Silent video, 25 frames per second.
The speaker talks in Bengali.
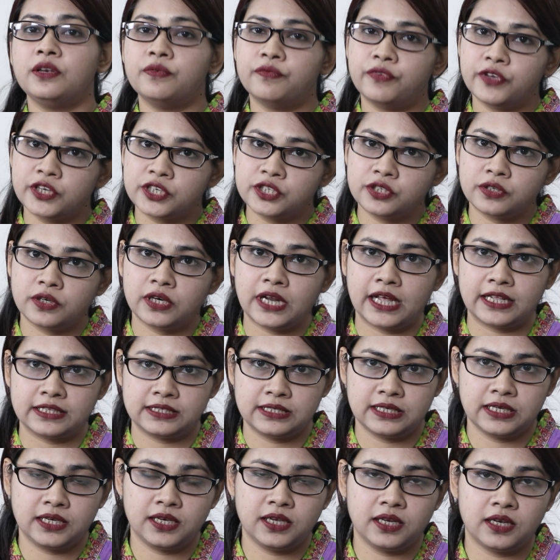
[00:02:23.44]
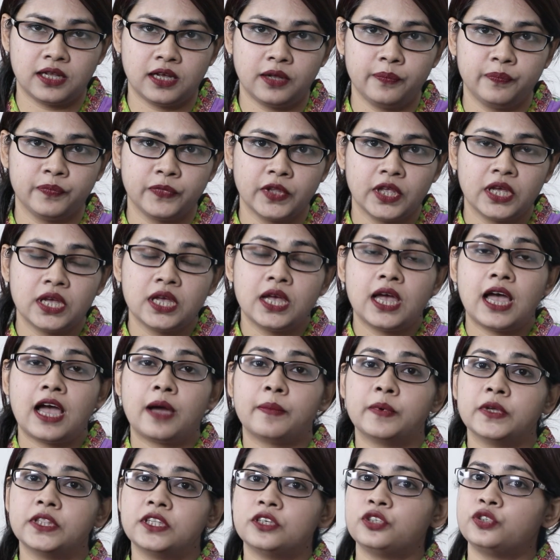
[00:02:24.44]
ইনফেকশন আছে কি না
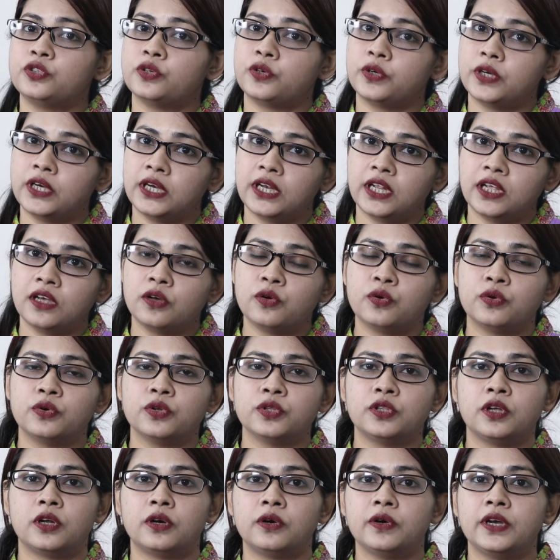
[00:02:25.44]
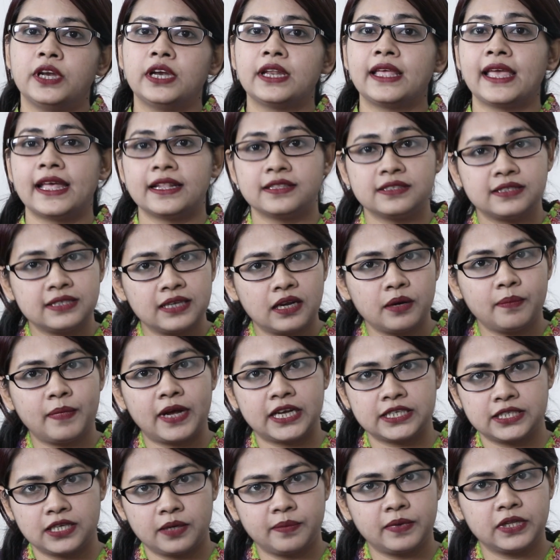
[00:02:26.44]
আমাদের শরীরে কোনো ধরনের ক্যান্সার
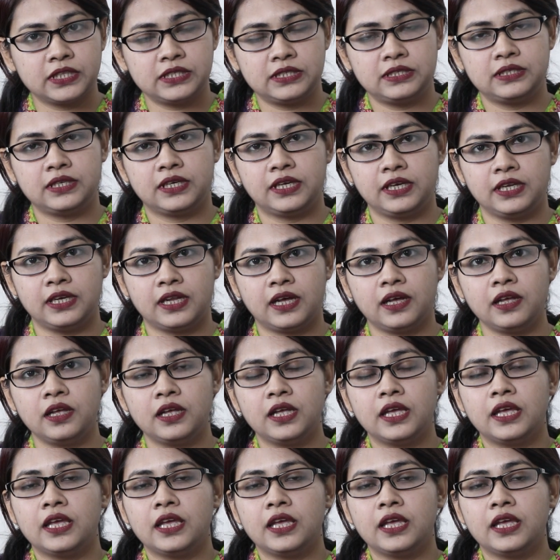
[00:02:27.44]
বাসা বাঁধছে কি না